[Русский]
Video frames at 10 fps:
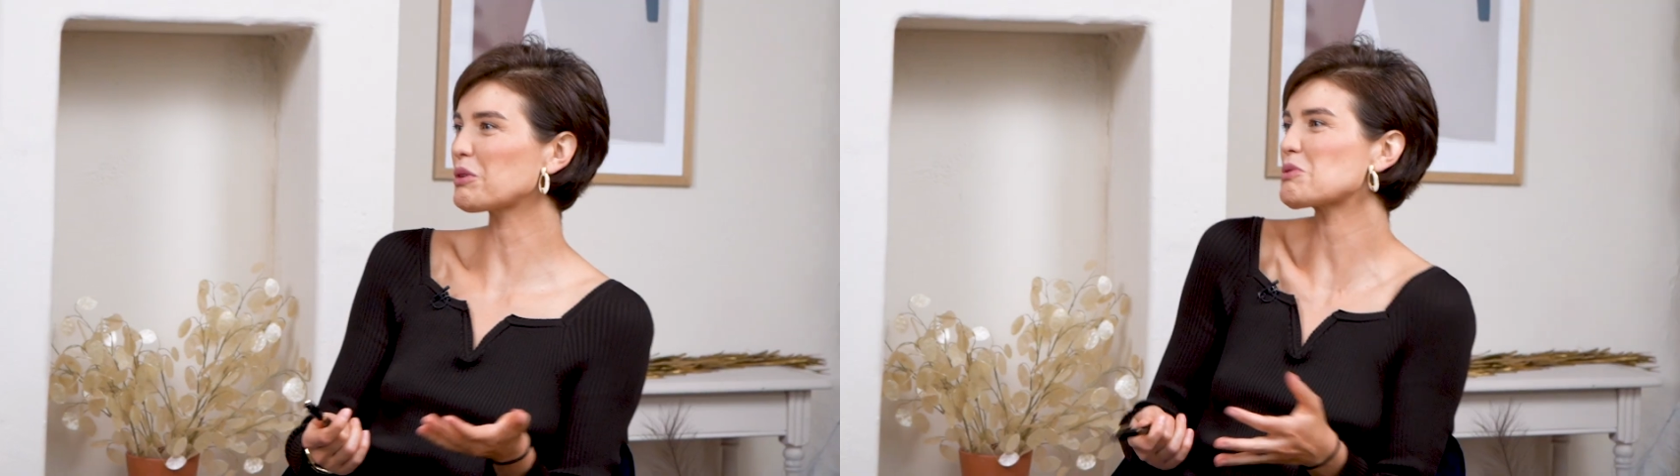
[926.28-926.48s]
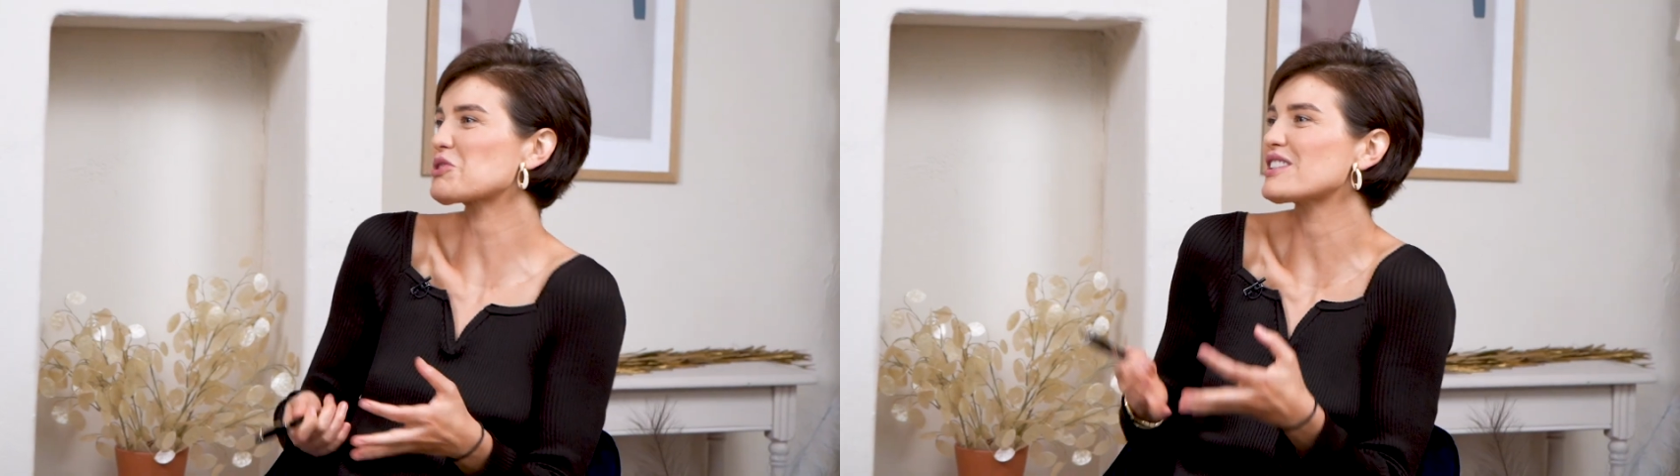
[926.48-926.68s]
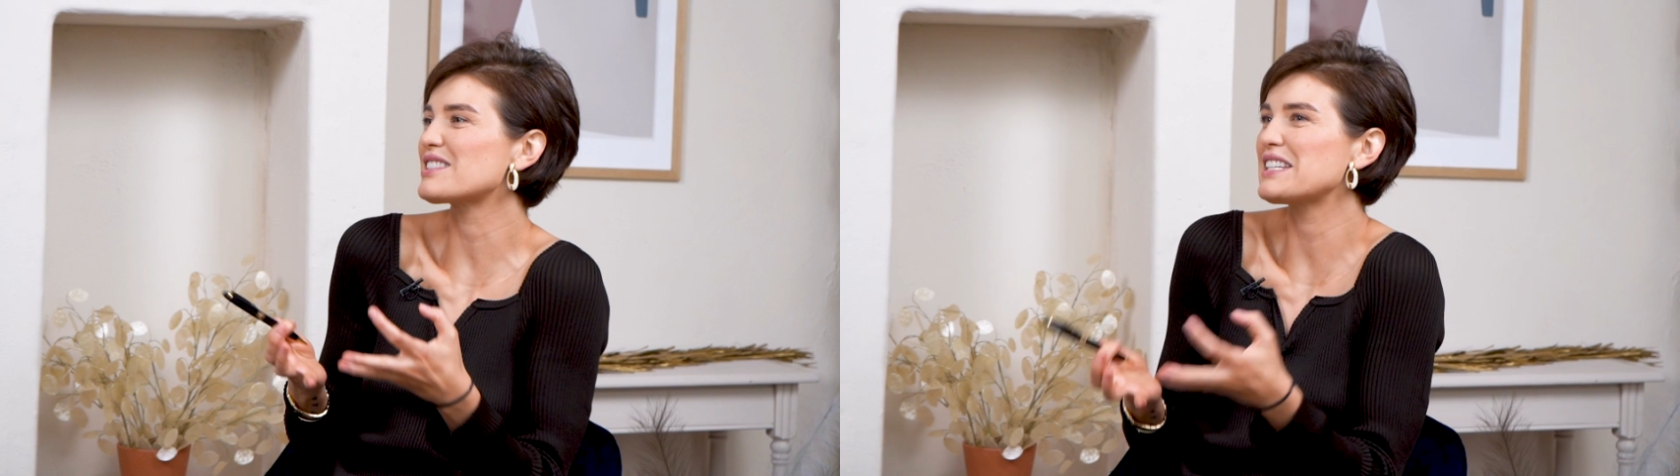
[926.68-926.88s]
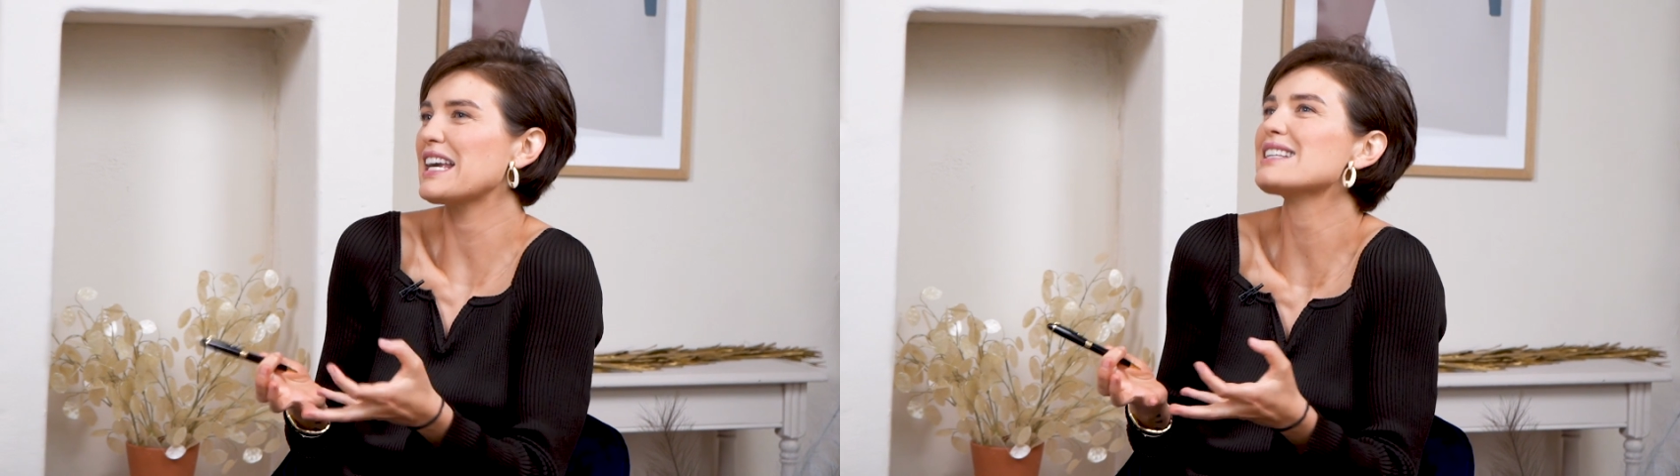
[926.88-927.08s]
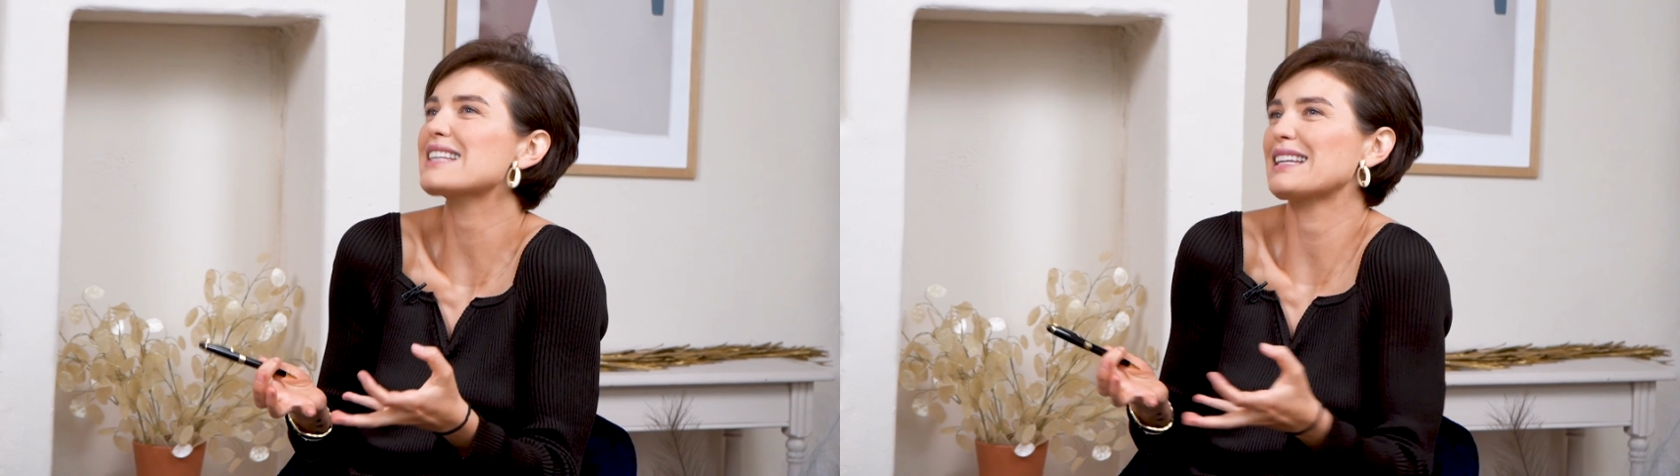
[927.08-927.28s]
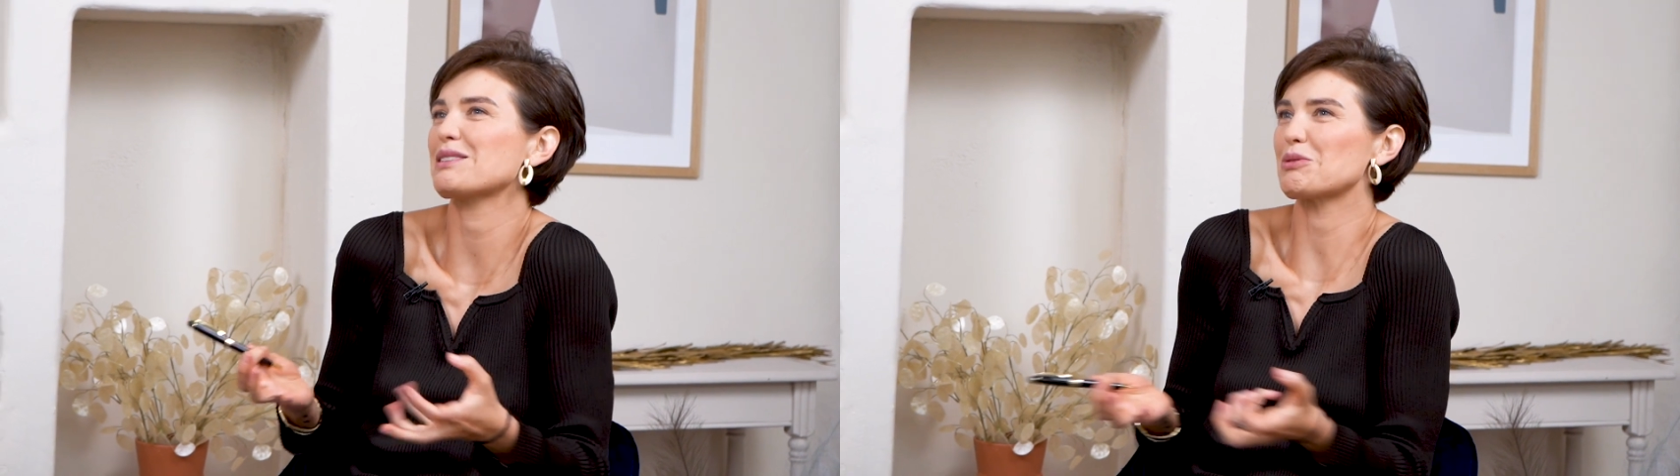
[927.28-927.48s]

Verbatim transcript: потому что здесь это